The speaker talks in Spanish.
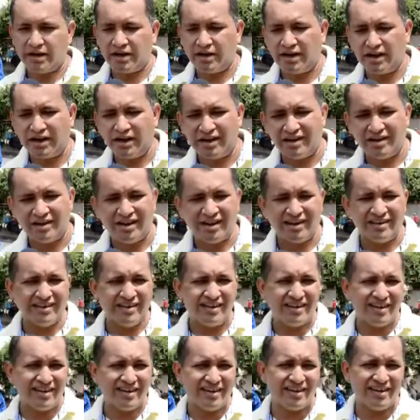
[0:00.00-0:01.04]
la,
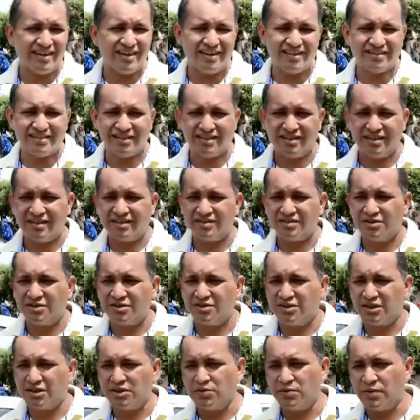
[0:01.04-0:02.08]
idea es,
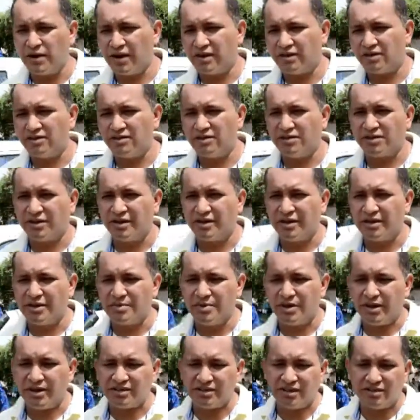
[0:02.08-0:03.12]
continuar con lo que
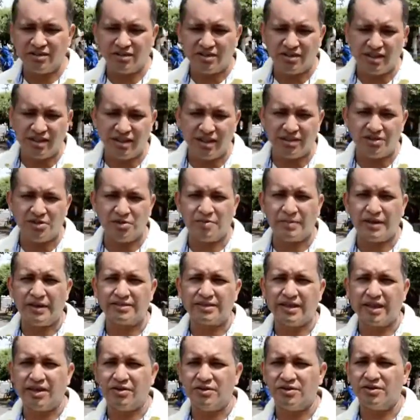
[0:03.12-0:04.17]
venimos haciendo desde el año
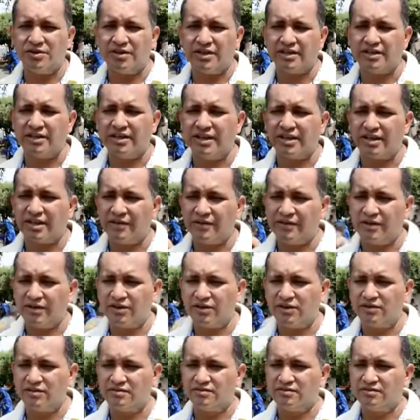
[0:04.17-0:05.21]
pasado en lo que tiene que
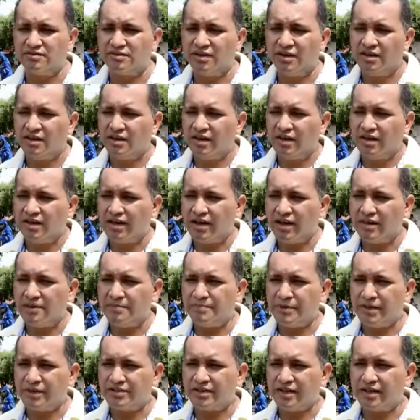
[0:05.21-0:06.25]
ver con la
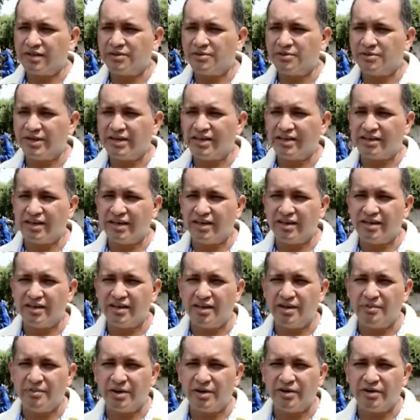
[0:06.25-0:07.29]
limpieza de cunetas
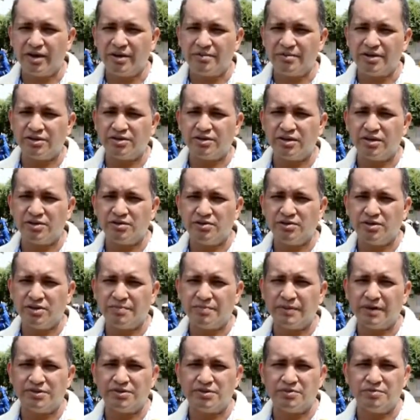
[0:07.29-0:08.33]
y el mejoramiento de algunos
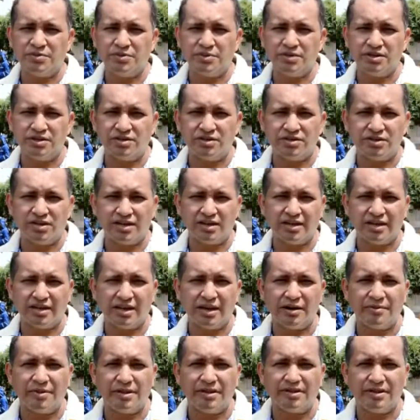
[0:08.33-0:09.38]
espacios públicos que
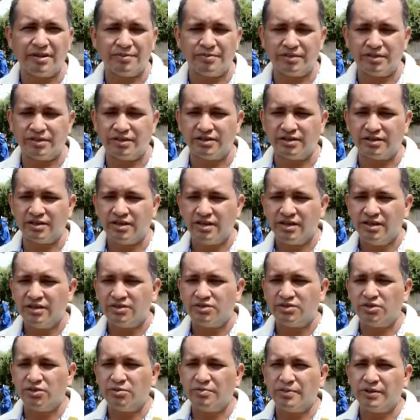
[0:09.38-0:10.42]
realmente pues,
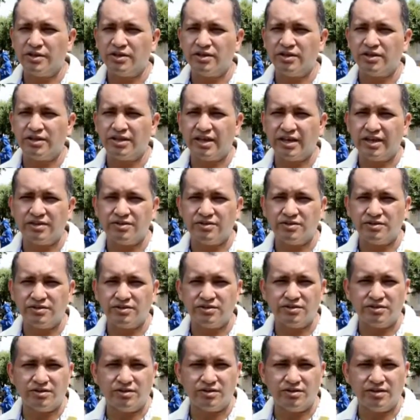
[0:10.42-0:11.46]
son prioritarios
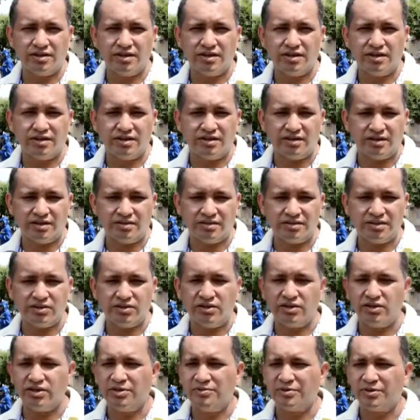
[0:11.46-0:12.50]
y son eh,
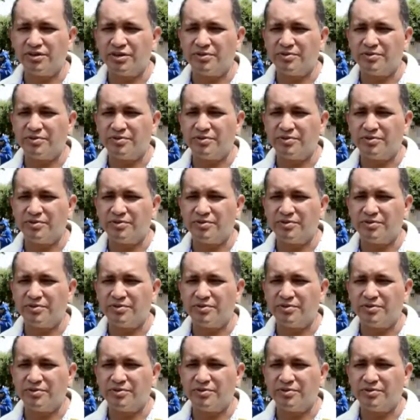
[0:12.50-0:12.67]
sinónimos de